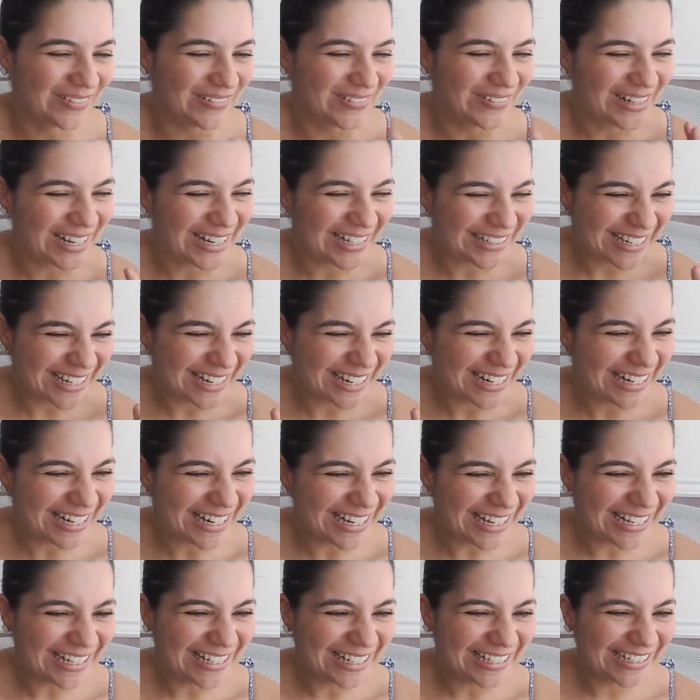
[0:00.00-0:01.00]
Hola,
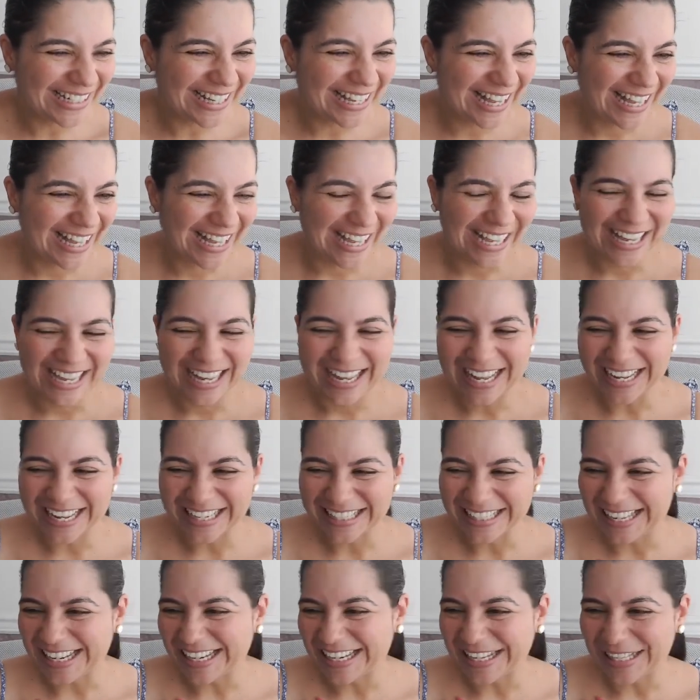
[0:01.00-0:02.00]
Yerlin.
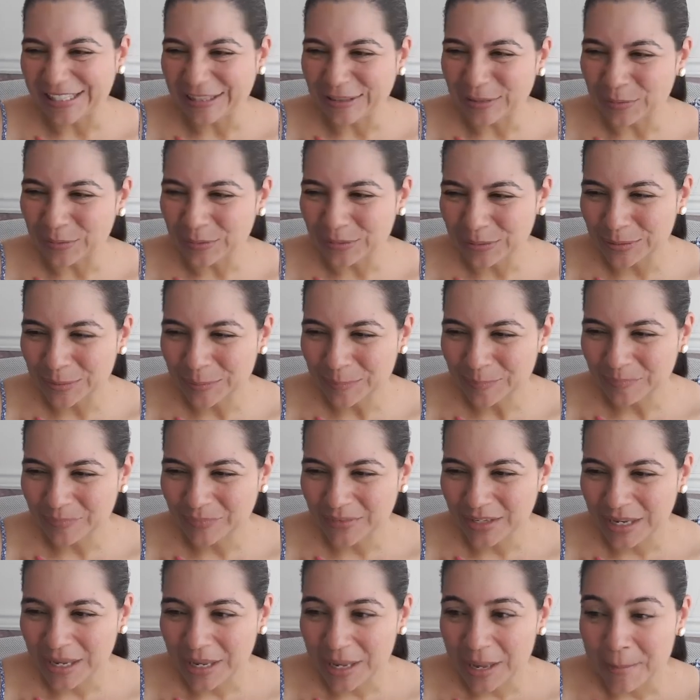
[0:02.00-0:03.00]
Ay, qué lindos.
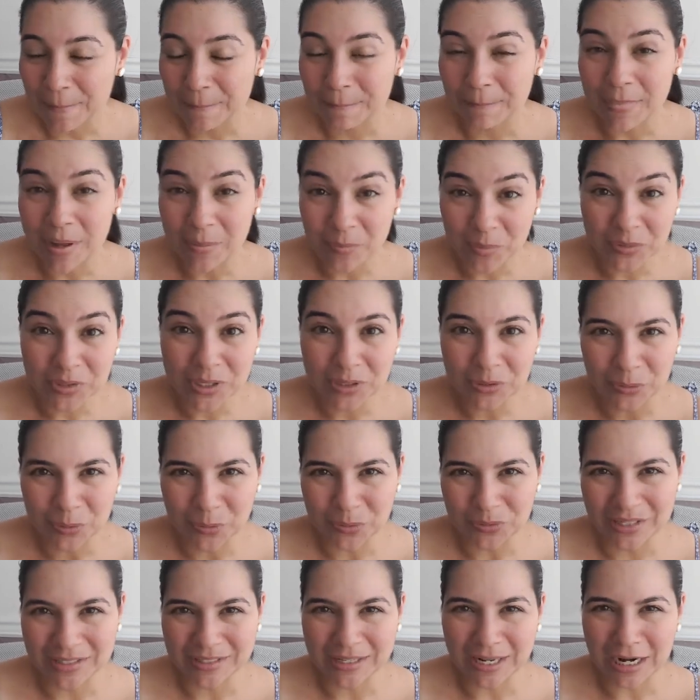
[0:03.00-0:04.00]
Vamos
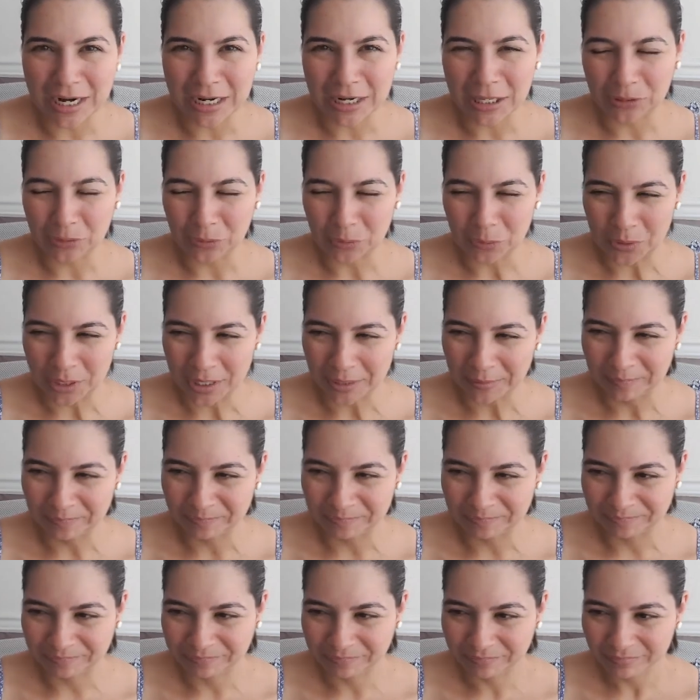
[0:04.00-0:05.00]
entonces a la lectura.
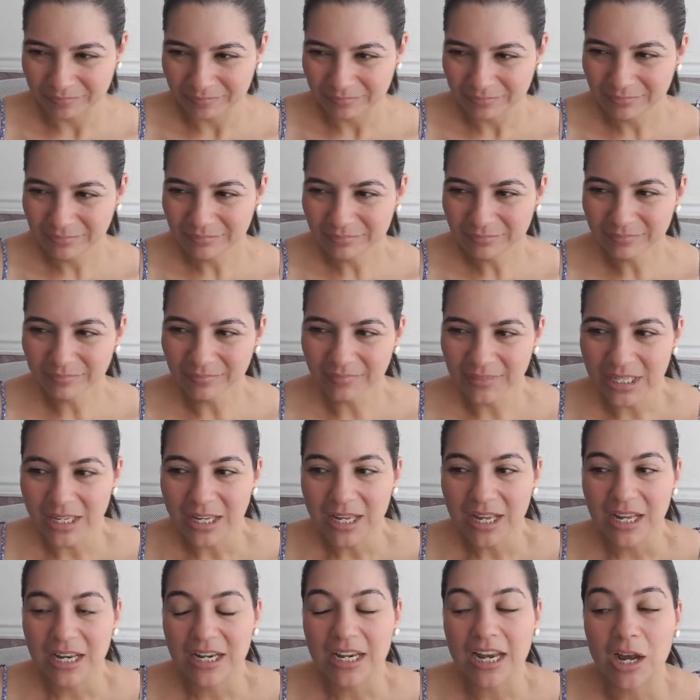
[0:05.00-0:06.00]

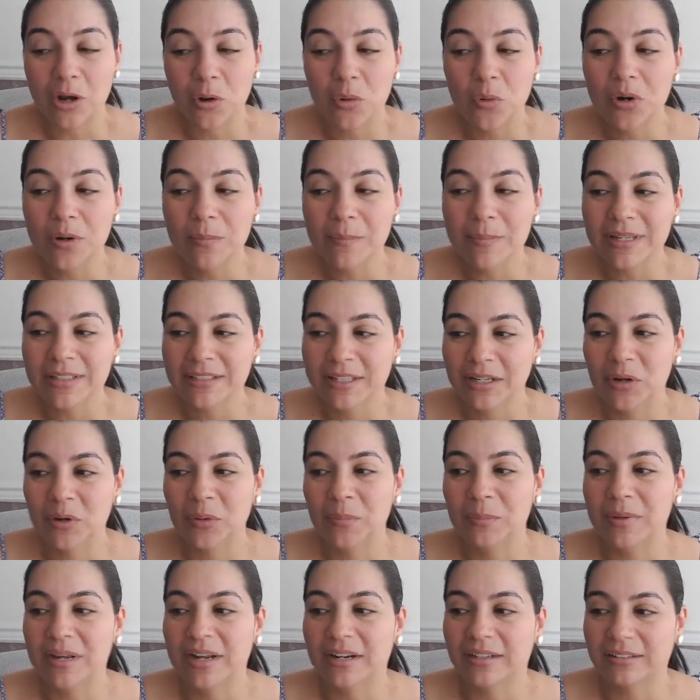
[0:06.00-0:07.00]
La culpa se
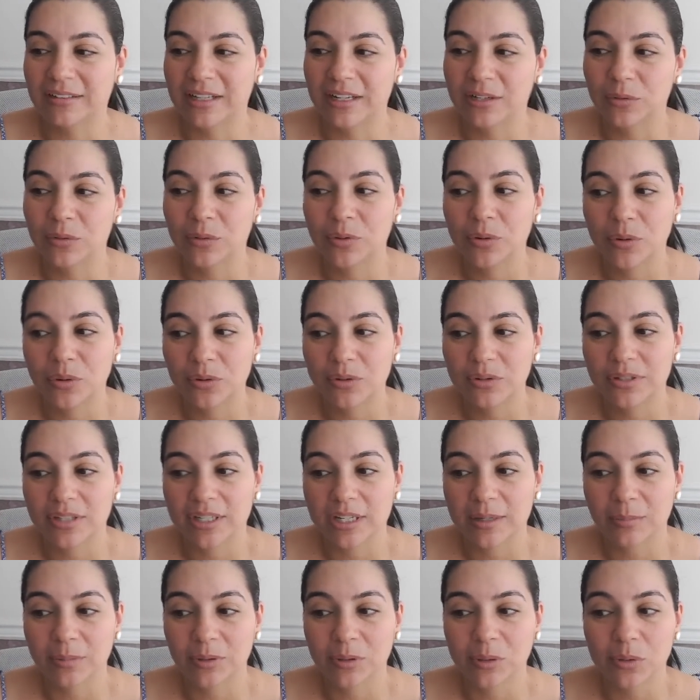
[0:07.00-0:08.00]
convierte en un
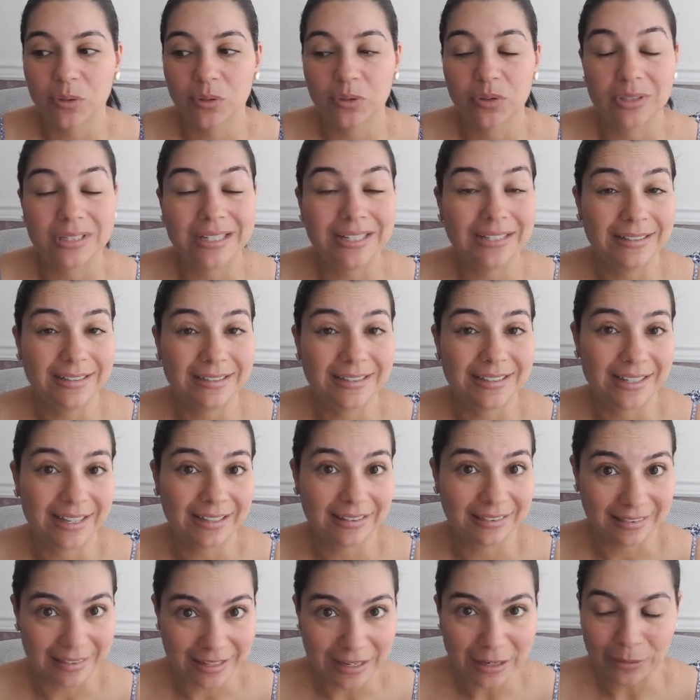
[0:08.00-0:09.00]
concepto sin
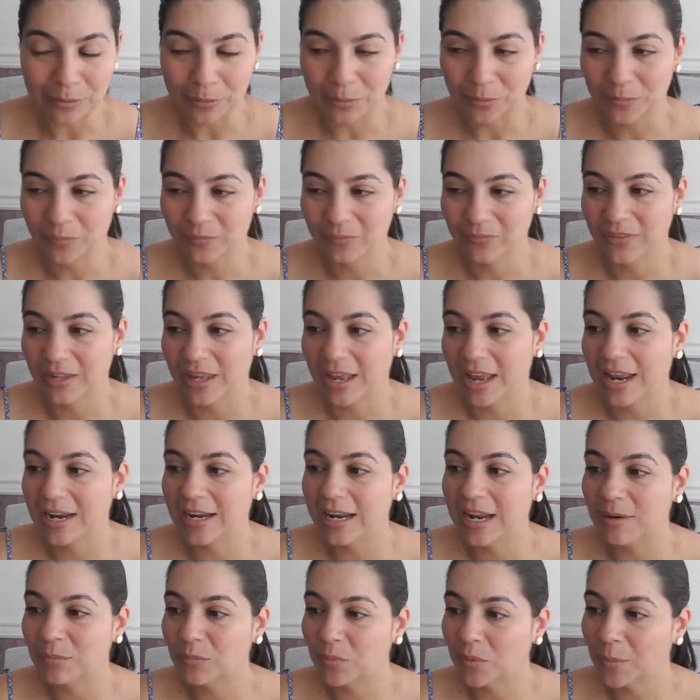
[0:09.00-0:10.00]
sentido en
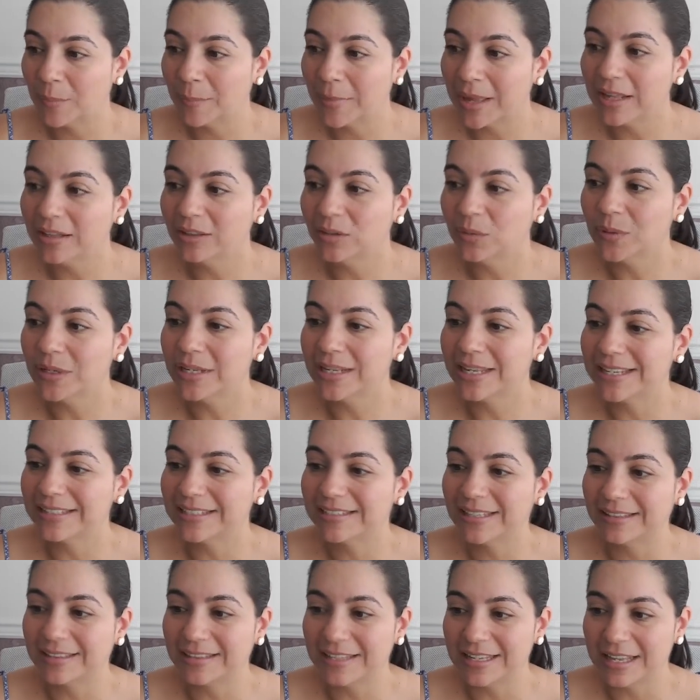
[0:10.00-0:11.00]
el momento en que
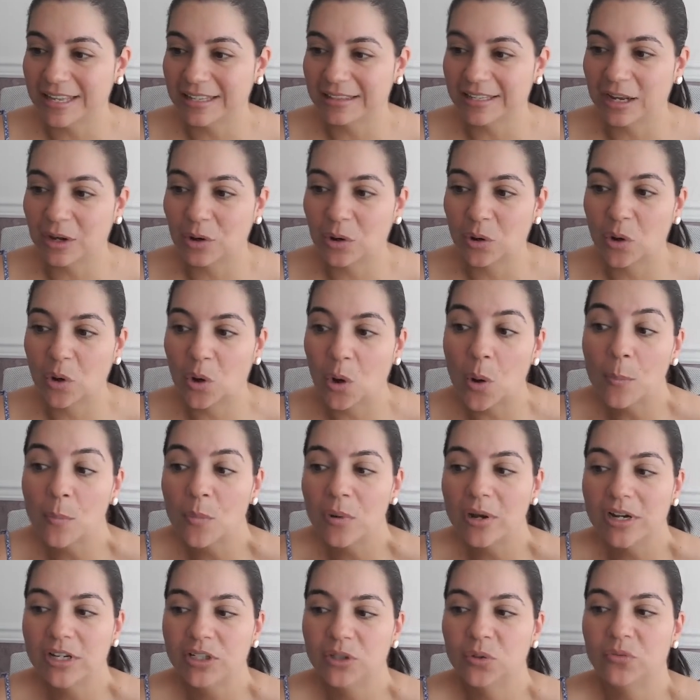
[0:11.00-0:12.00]
se entiende
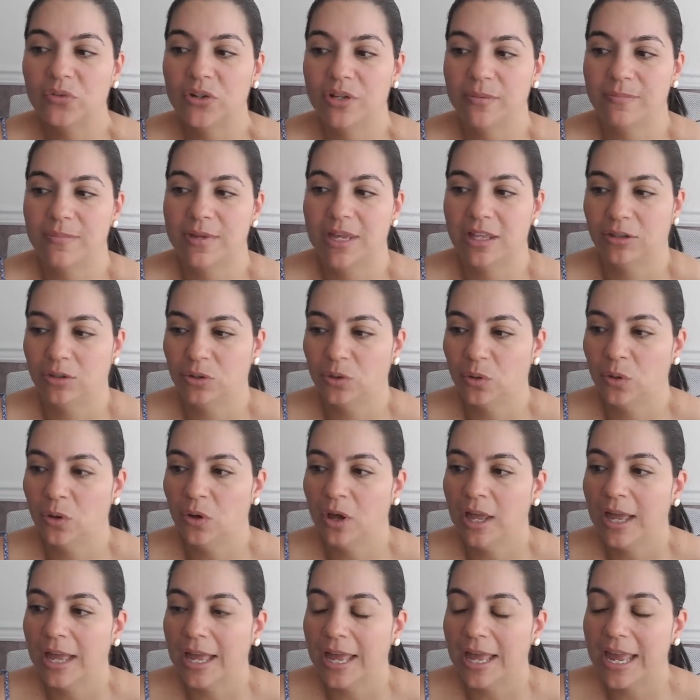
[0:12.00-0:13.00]
cómo el sufrimiento
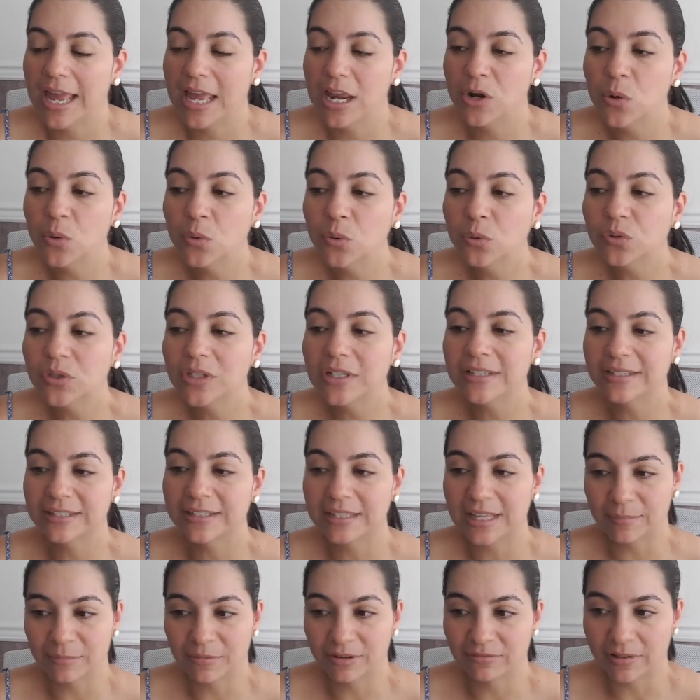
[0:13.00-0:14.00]
en un
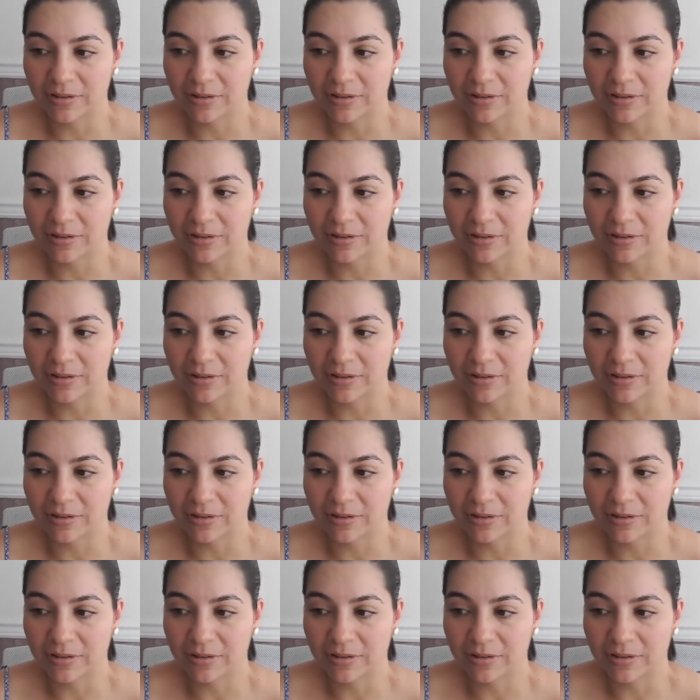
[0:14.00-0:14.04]
sistema